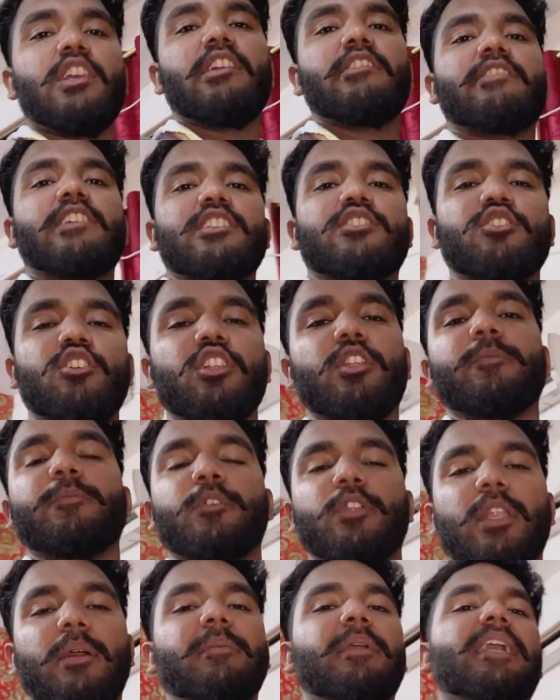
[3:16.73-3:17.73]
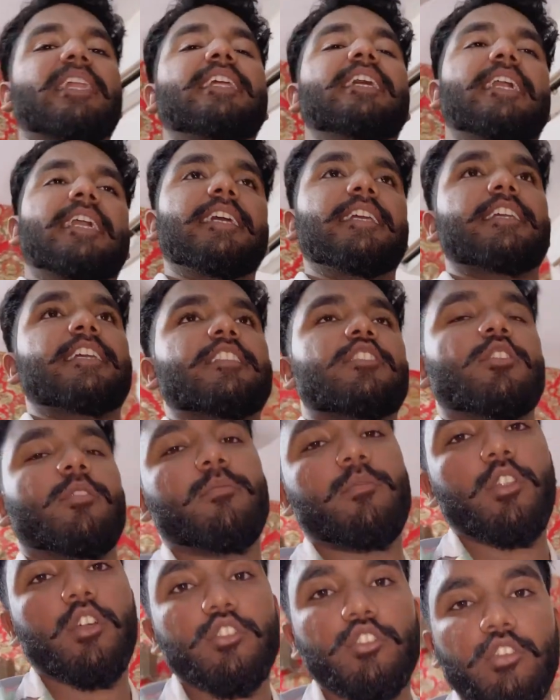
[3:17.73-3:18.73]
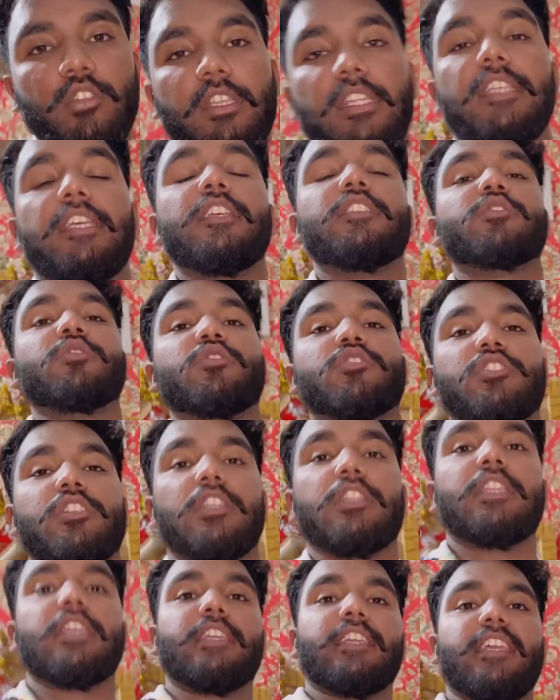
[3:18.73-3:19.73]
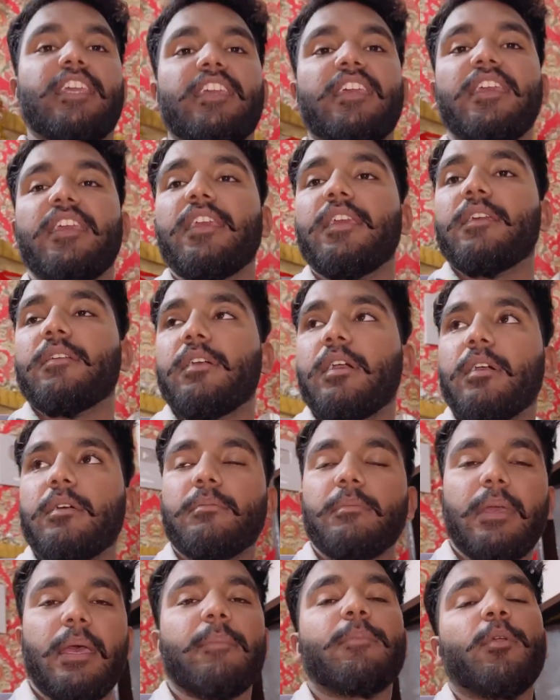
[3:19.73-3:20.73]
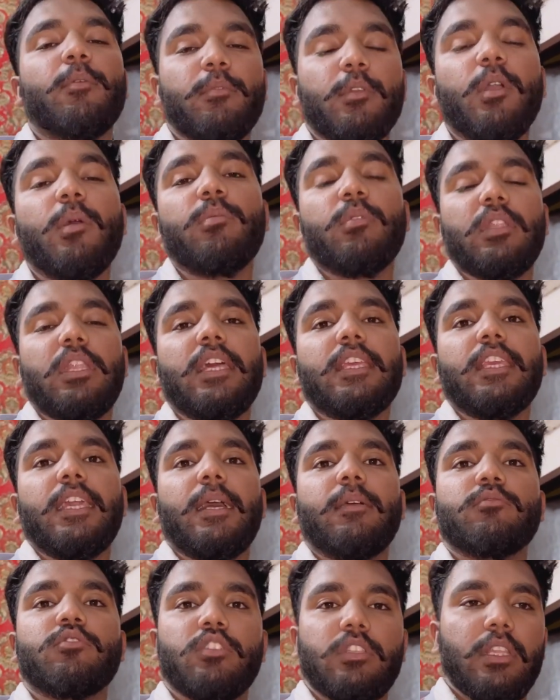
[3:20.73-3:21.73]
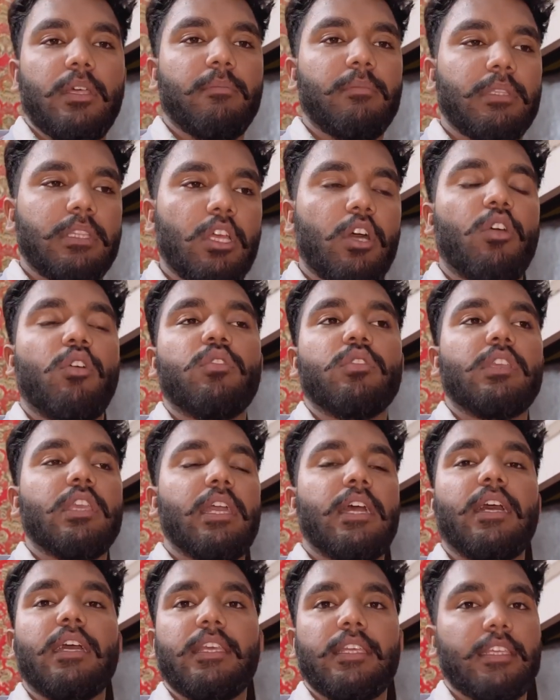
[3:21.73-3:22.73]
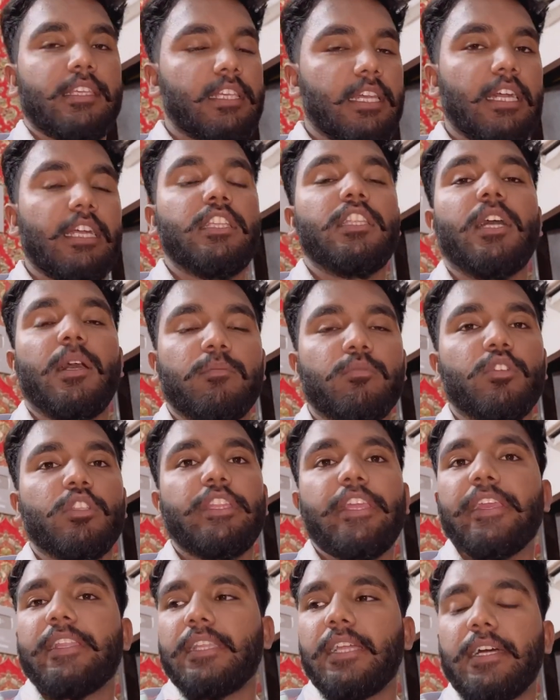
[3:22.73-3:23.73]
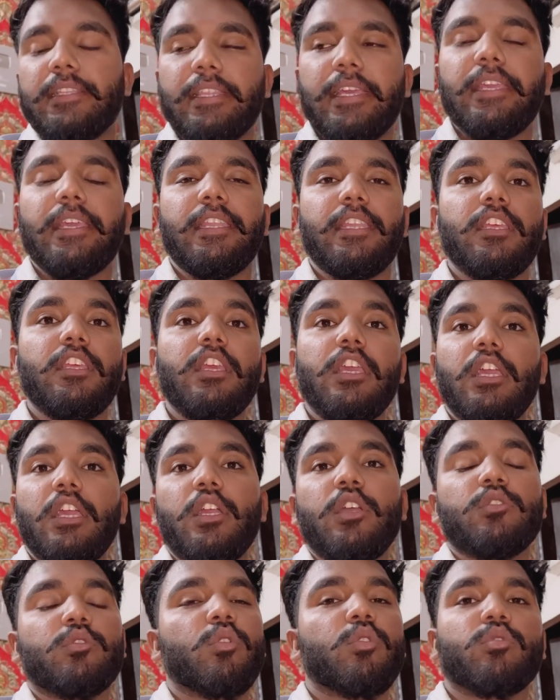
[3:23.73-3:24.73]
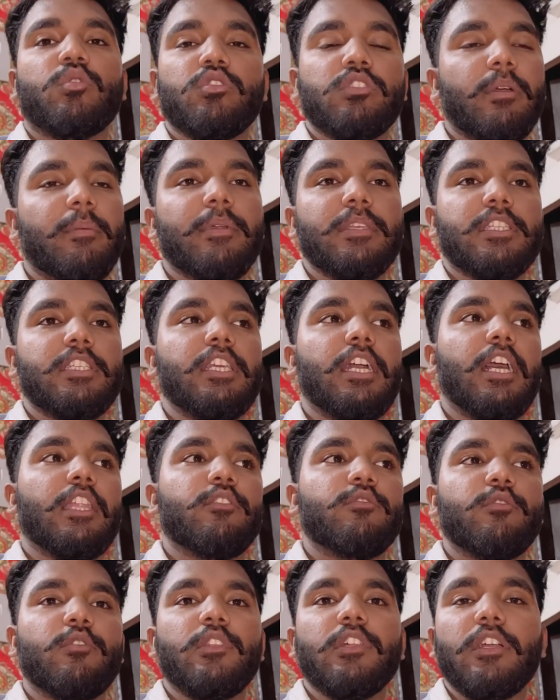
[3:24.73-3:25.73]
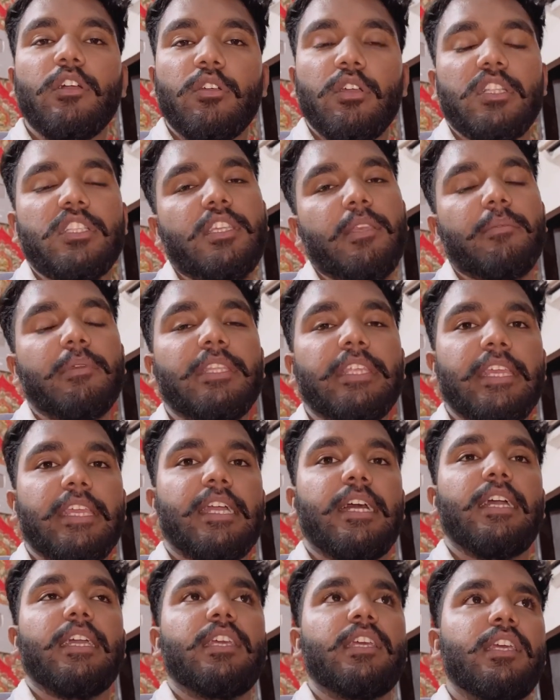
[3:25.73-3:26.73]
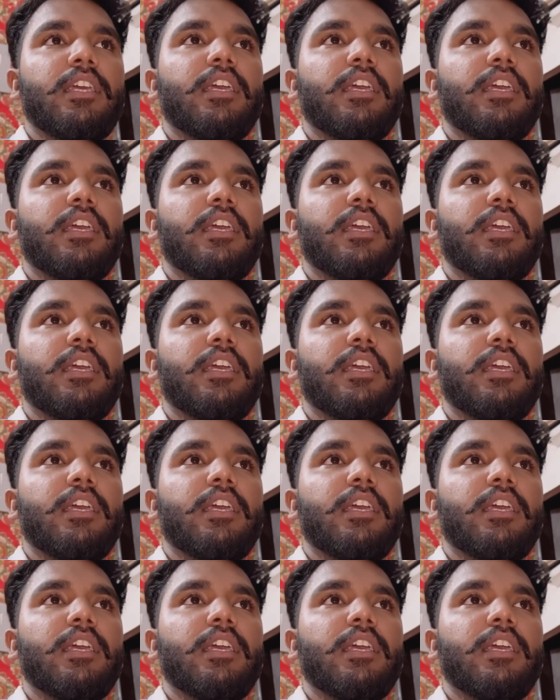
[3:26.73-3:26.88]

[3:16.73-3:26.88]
तो बार जो रिपोर्ट हमारी आई है तो हम लोग जो ना ये सोच रहे थे कि मैं पोमी को बोला कि आप जो ना बताओ क्या है क्या नहीं आपको देखना आता है या नहीं तो उनको समझ नहीं आ रही उन्होंने गूगल से भी देखा है